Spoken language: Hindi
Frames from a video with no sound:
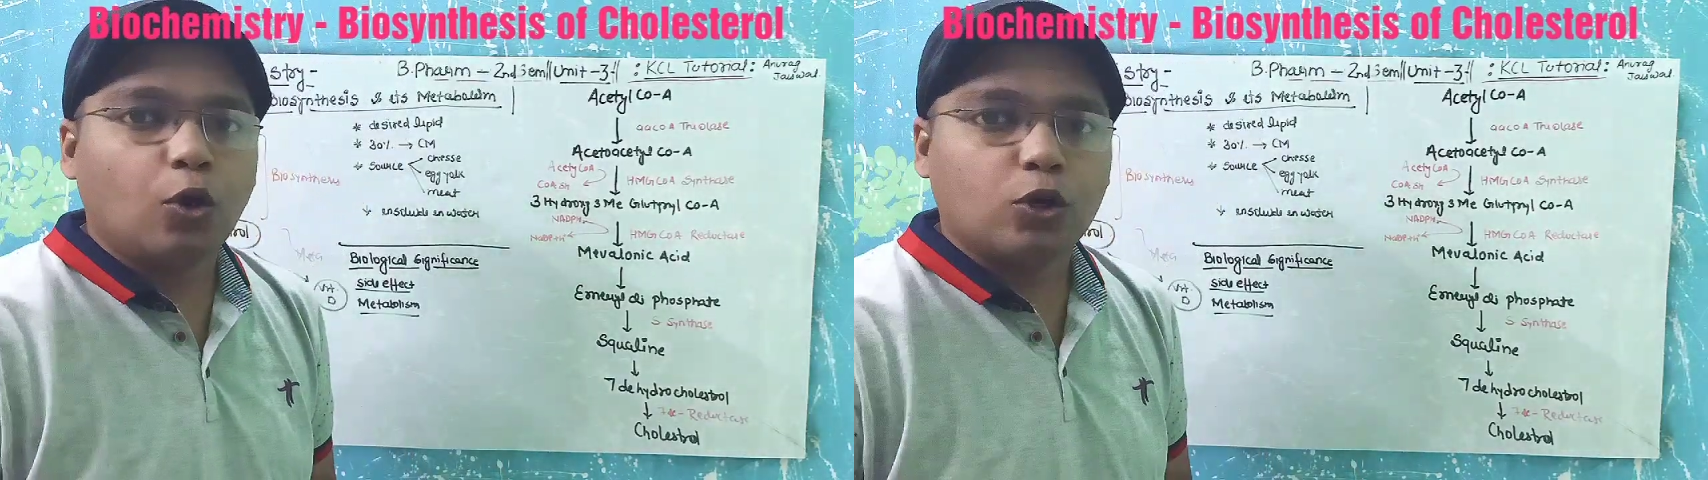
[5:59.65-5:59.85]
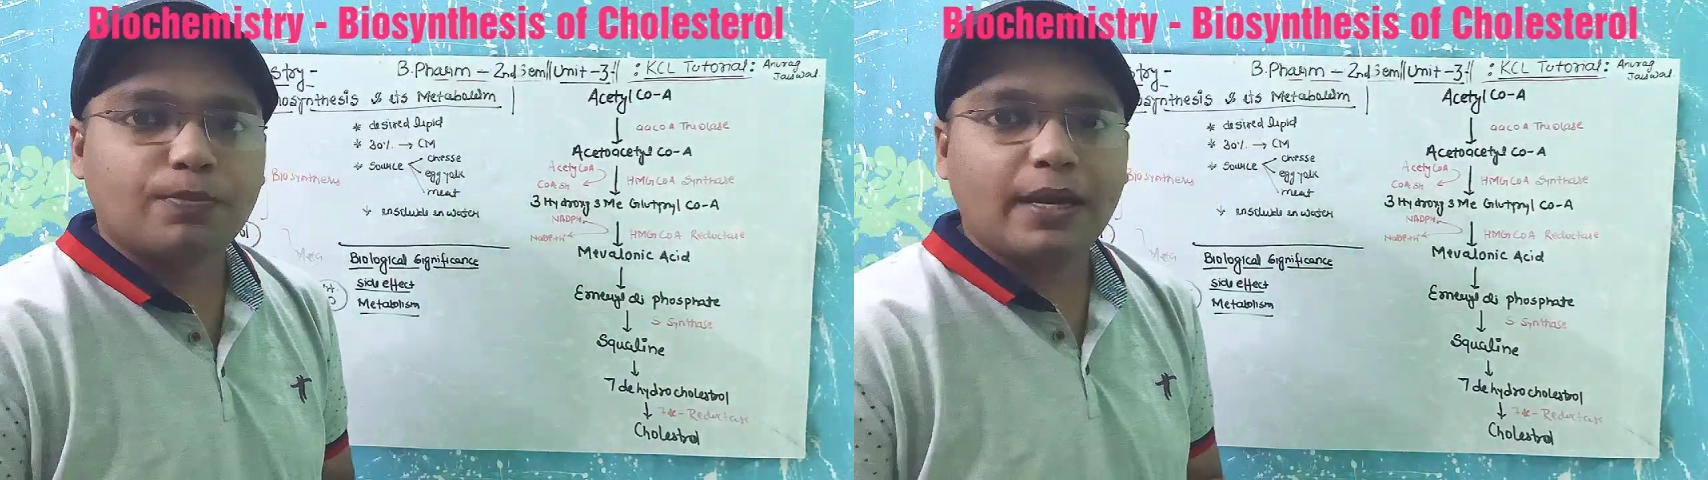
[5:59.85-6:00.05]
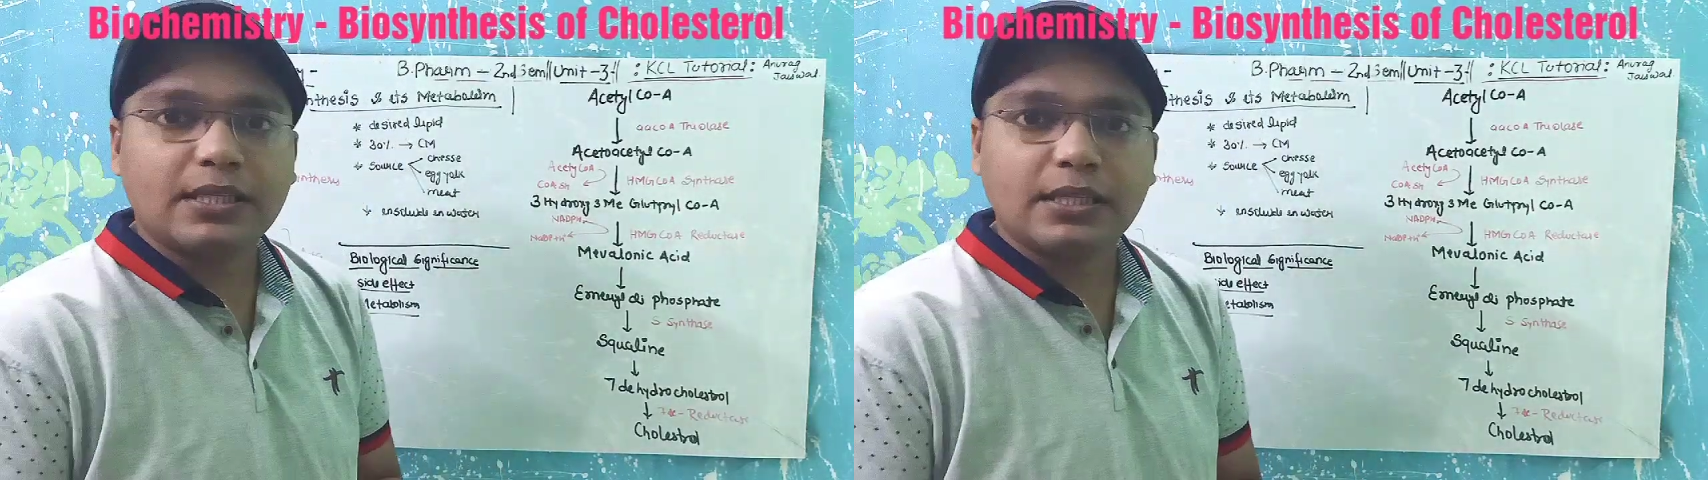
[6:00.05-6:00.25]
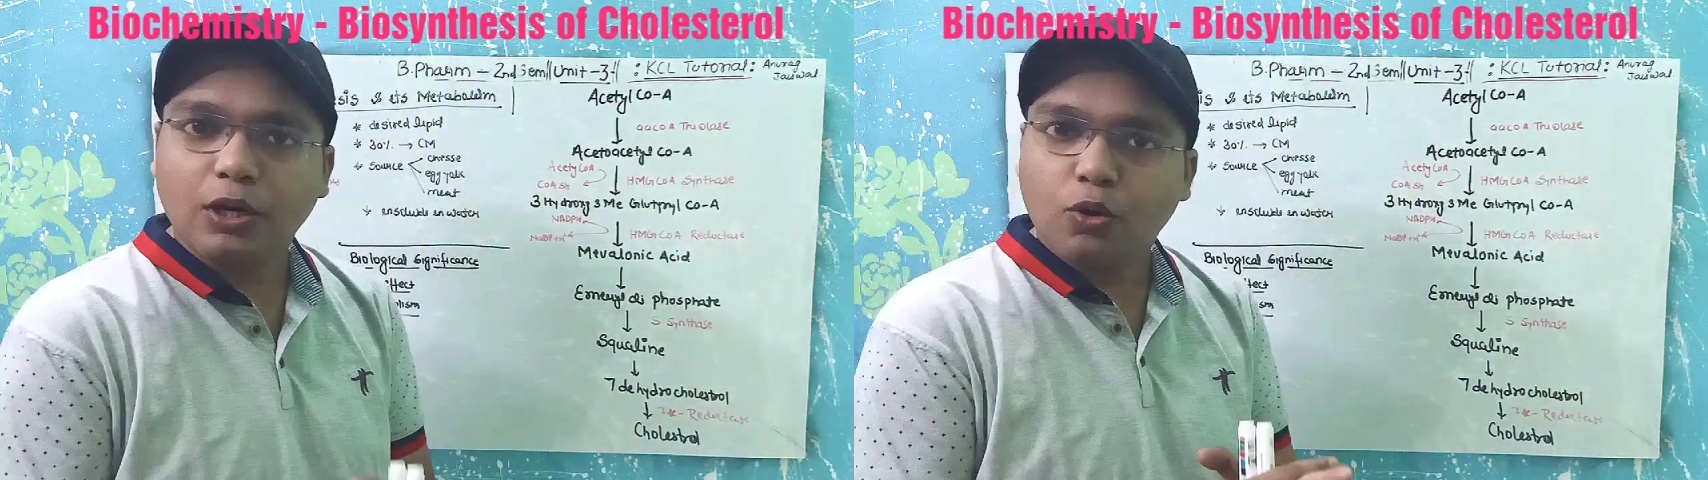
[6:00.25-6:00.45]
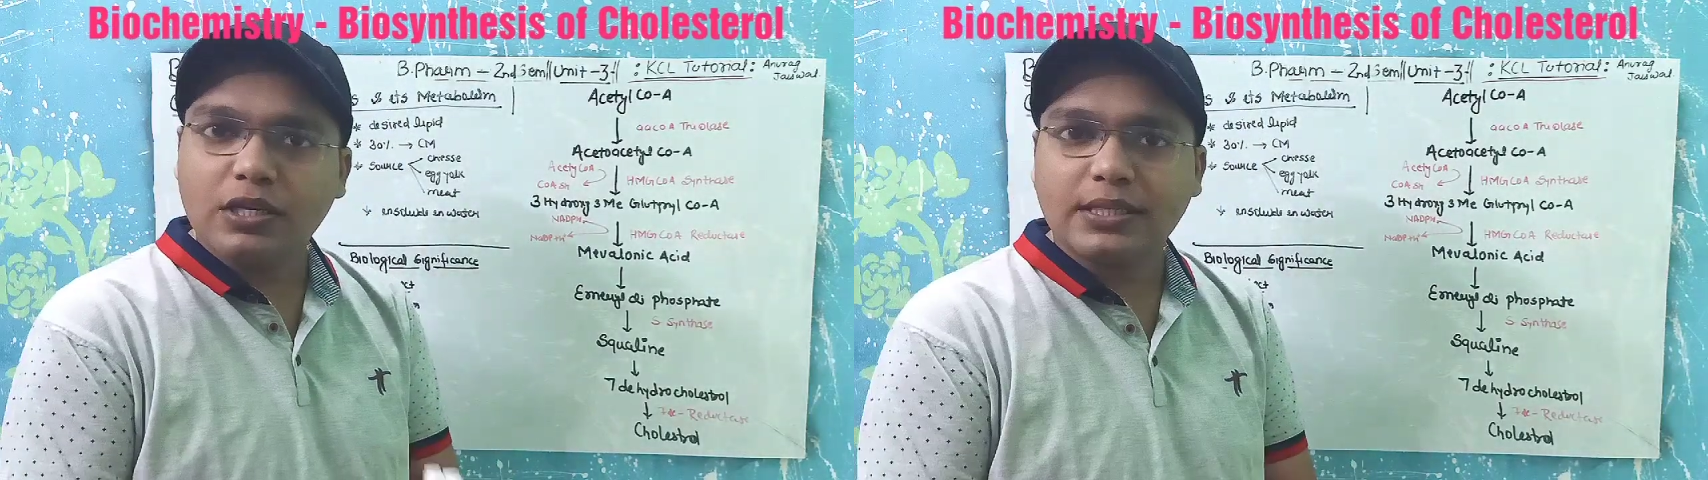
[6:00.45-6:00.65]
उसमें
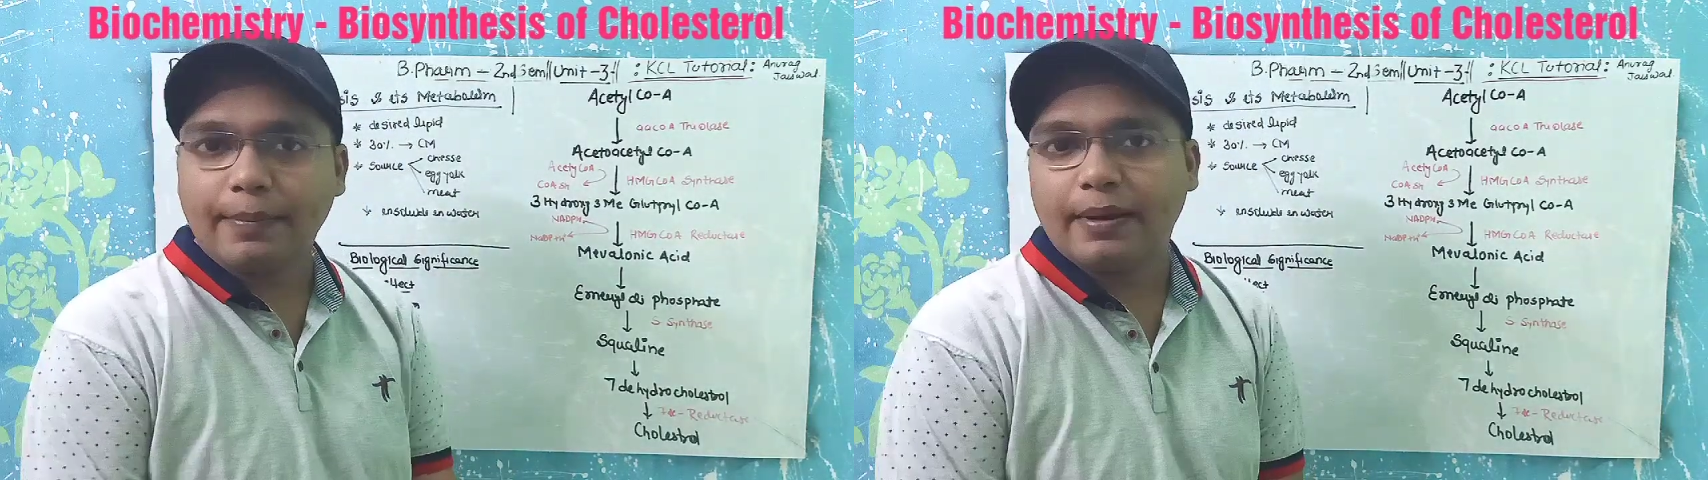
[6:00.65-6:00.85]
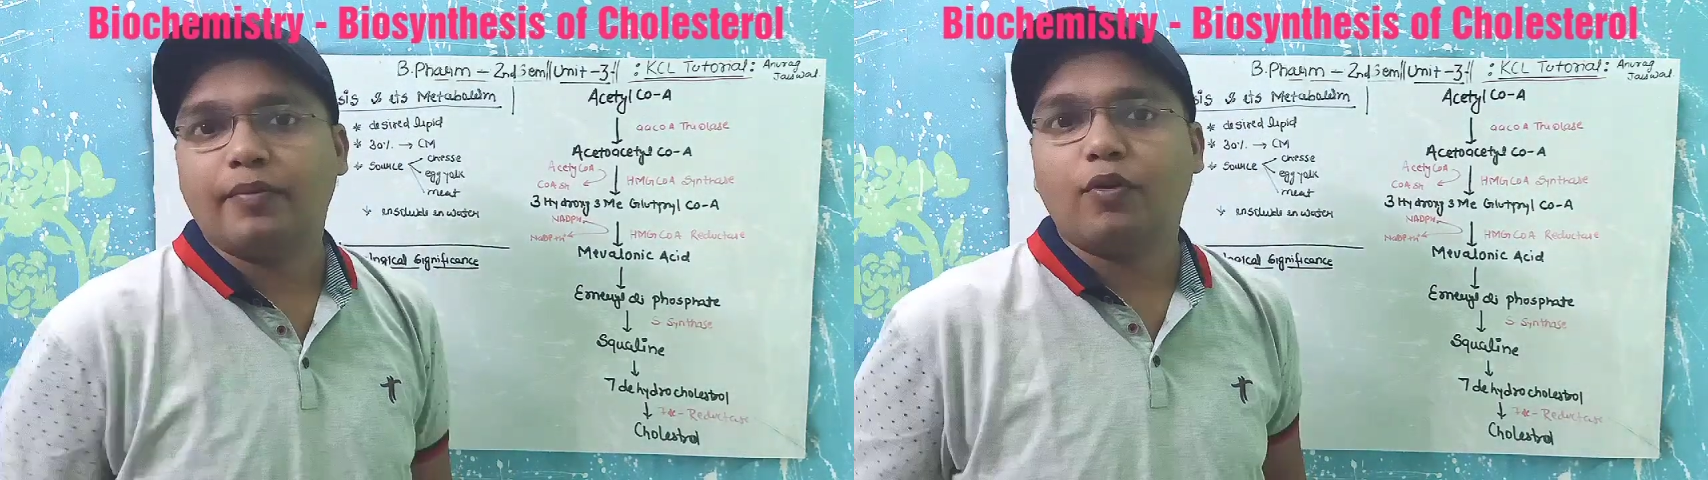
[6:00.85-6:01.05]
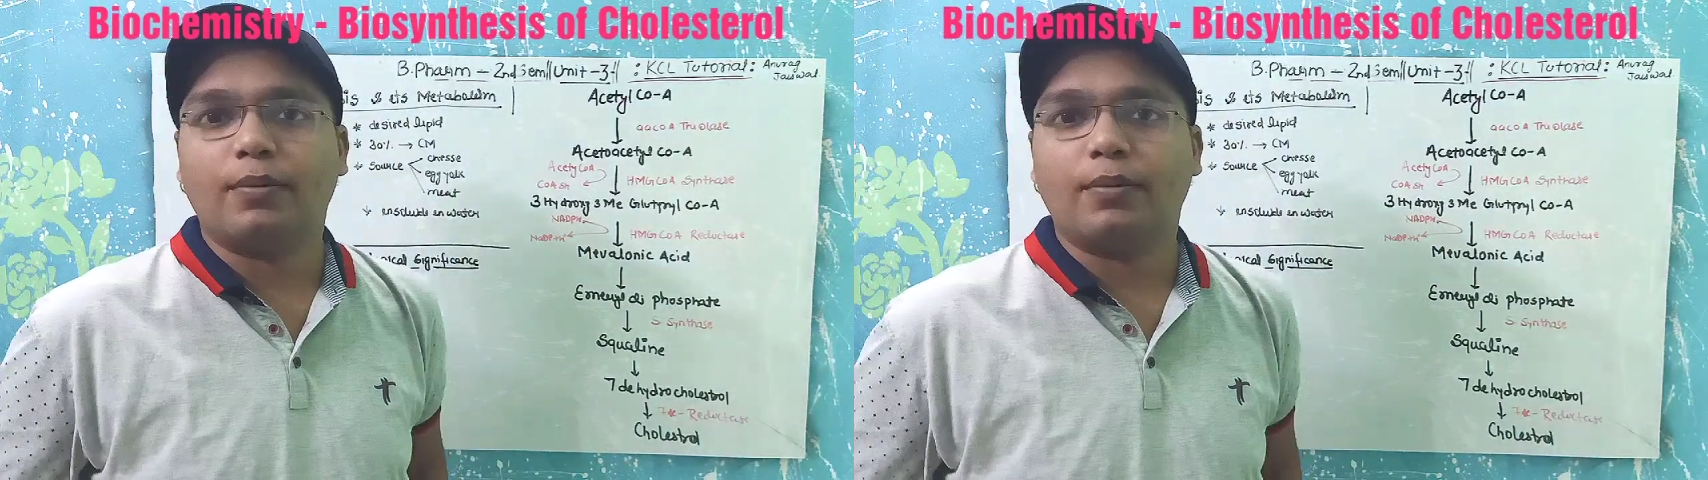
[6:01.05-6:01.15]
एसिटिल को का